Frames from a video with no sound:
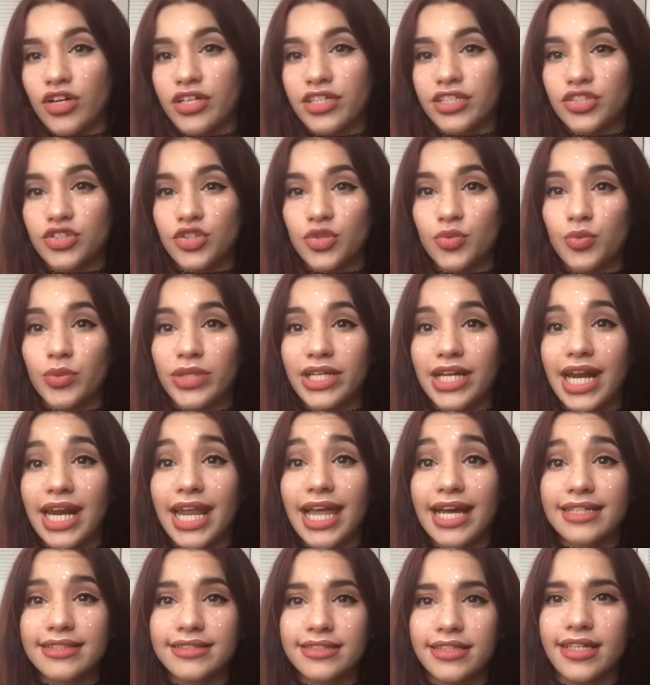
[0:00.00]
Esto estoy muy
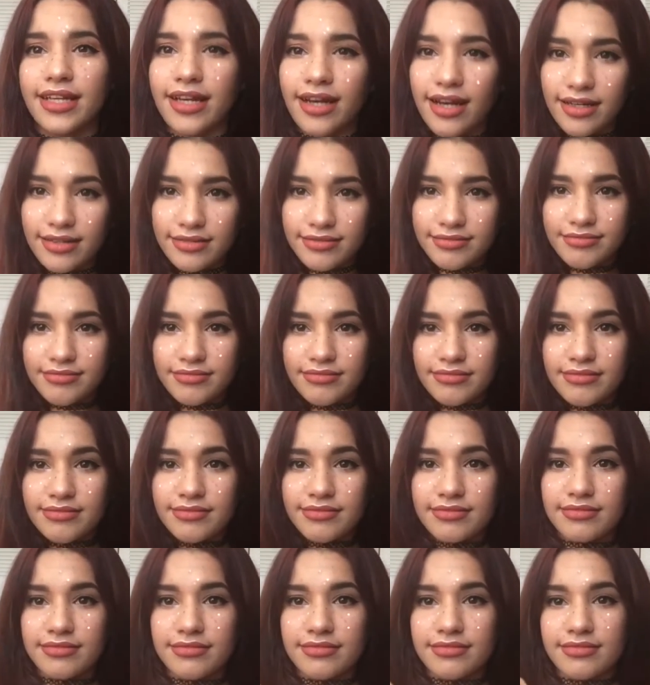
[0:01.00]
galáctica.
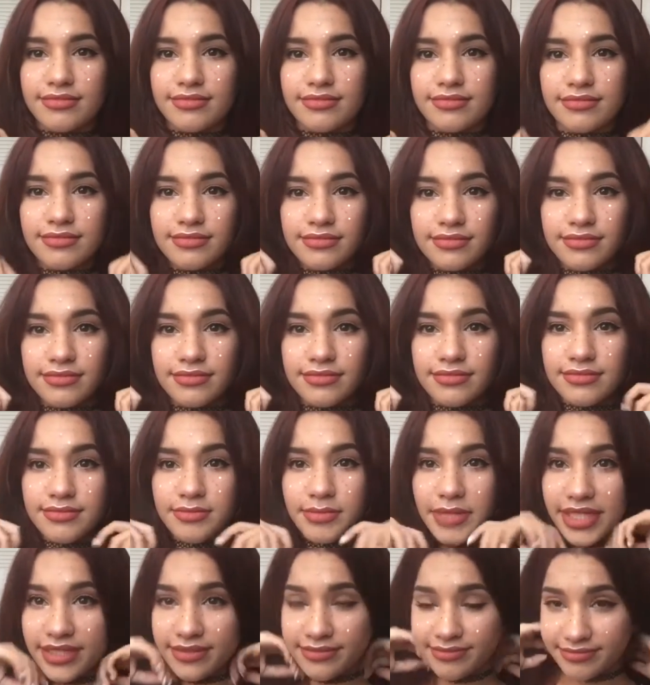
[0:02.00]

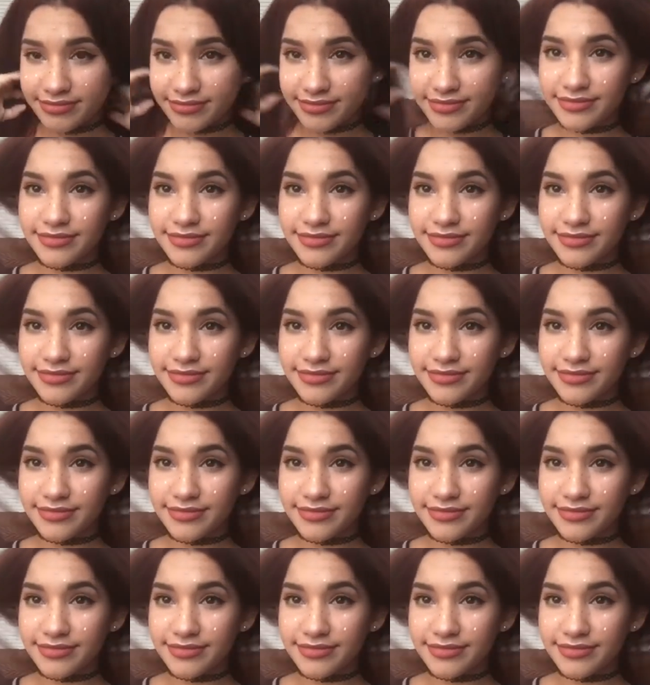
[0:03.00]
¿Ven?